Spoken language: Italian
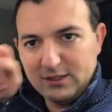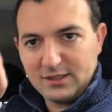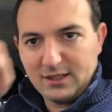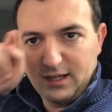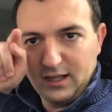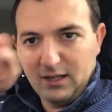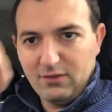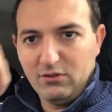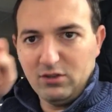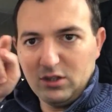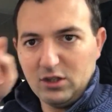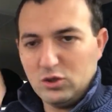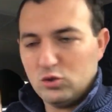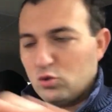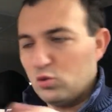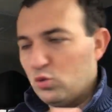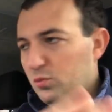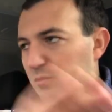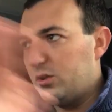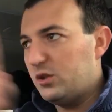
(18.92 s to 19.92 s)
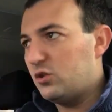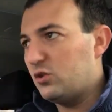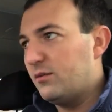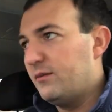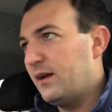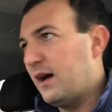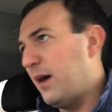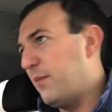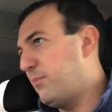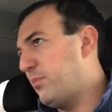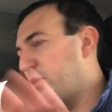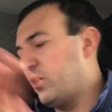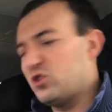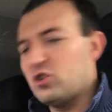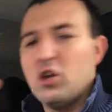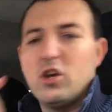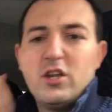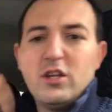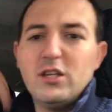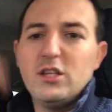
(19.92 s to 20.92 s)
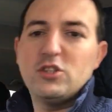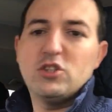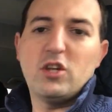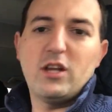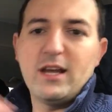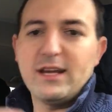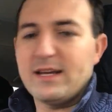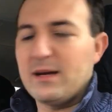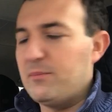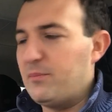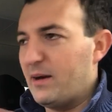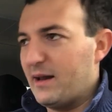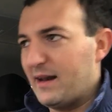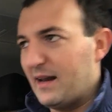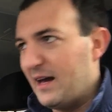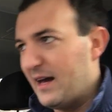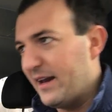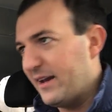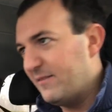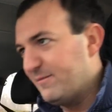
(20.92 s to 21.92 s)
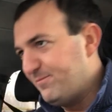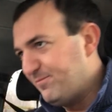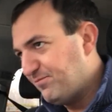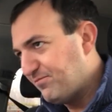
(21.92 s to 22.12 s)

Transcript: iscriviti subito, Apri solo inizio neanche a parlare.